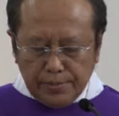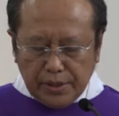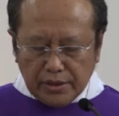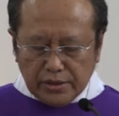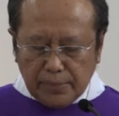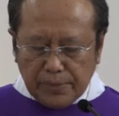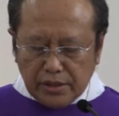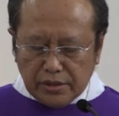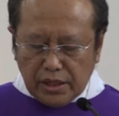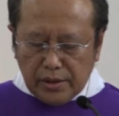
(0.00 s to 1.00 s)

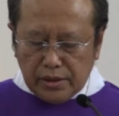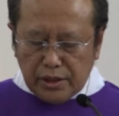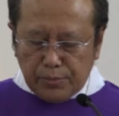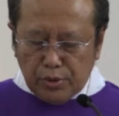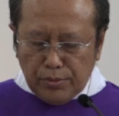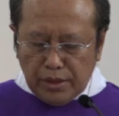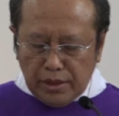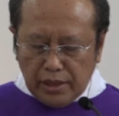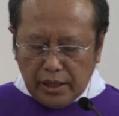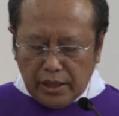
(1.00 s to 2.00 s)
bangsa-bangsa di
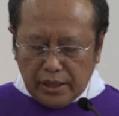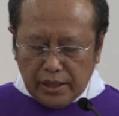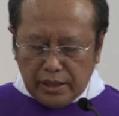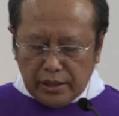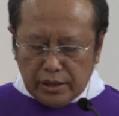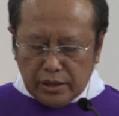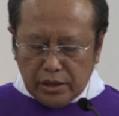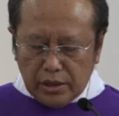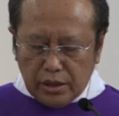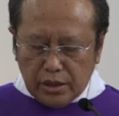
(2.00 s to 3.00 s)
bumi akan
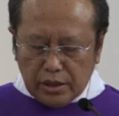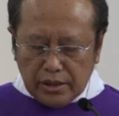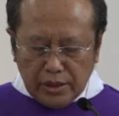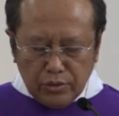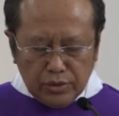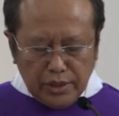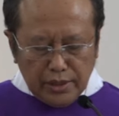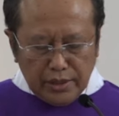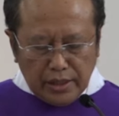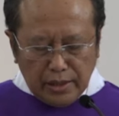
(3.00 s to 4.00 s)

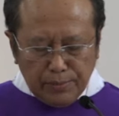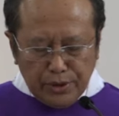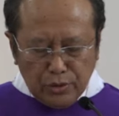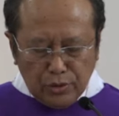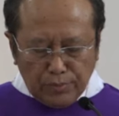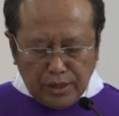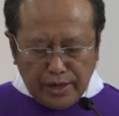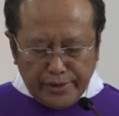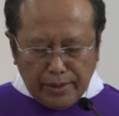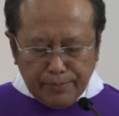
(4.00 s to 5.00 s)
ketakutan dan bingung
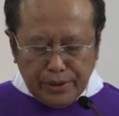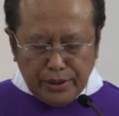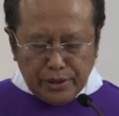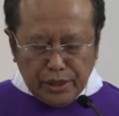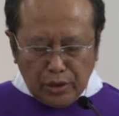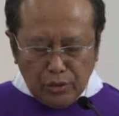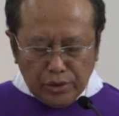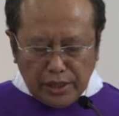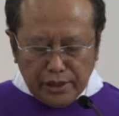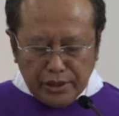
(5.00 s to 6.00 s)
menghadapi deru
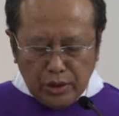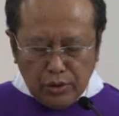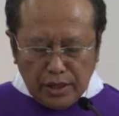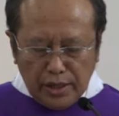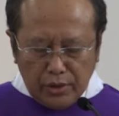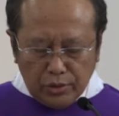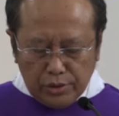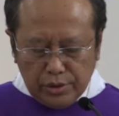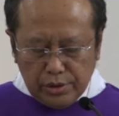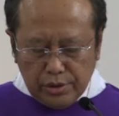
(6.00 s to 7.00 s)
dan gelora laut.
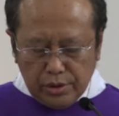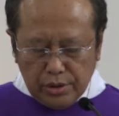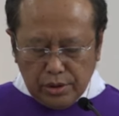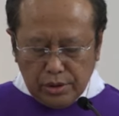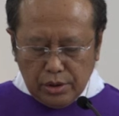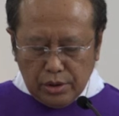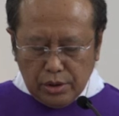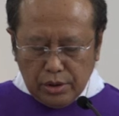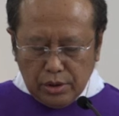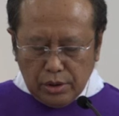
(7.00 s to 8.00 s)

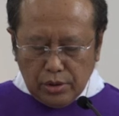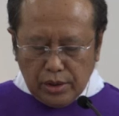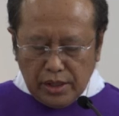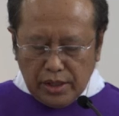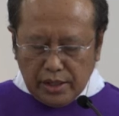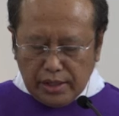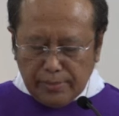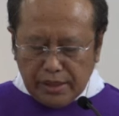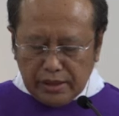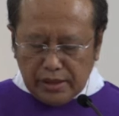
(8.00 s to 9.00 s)
Orang akan
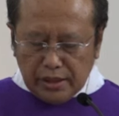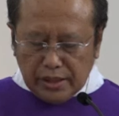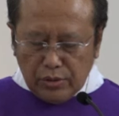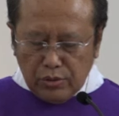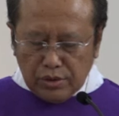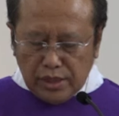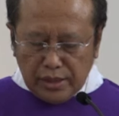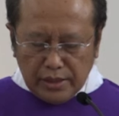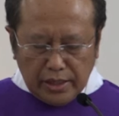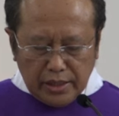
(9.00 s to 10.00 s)
mati
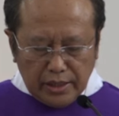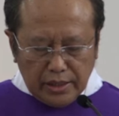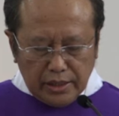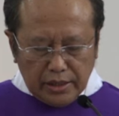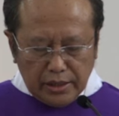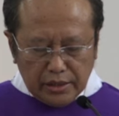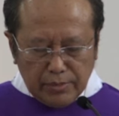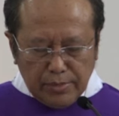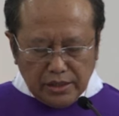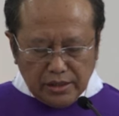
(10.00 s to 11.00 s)
ketakutan karena
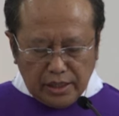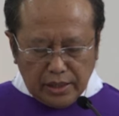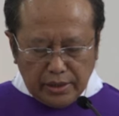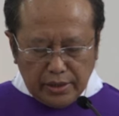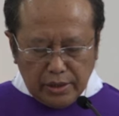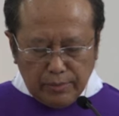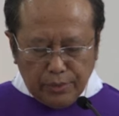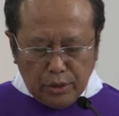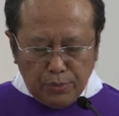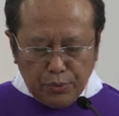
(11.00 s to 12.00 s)
kecemasan
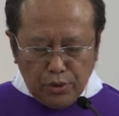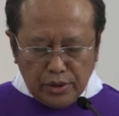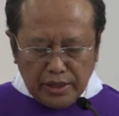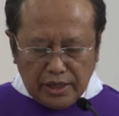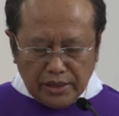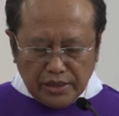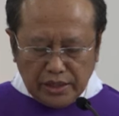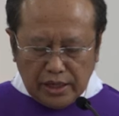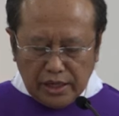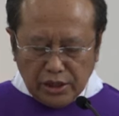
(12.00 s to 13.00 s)
berhubung dengan
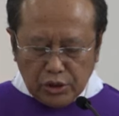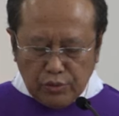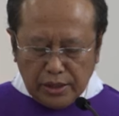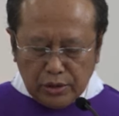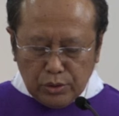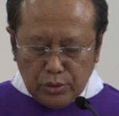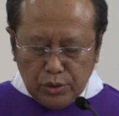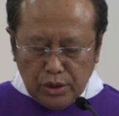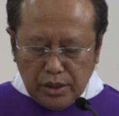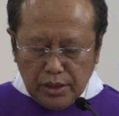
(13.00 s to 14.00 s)
segala
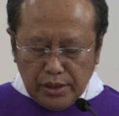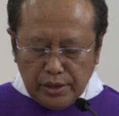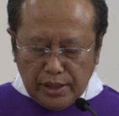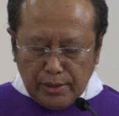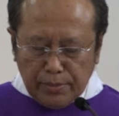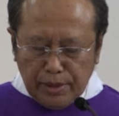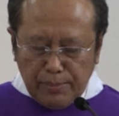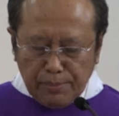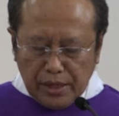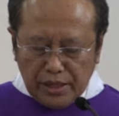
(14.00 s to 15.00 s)
sesuatu yang
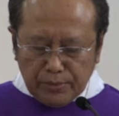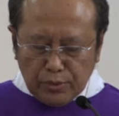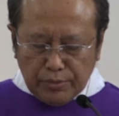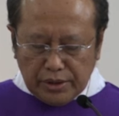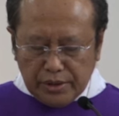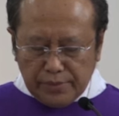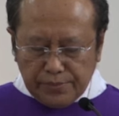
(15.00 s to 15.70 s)
menimpa di bumi.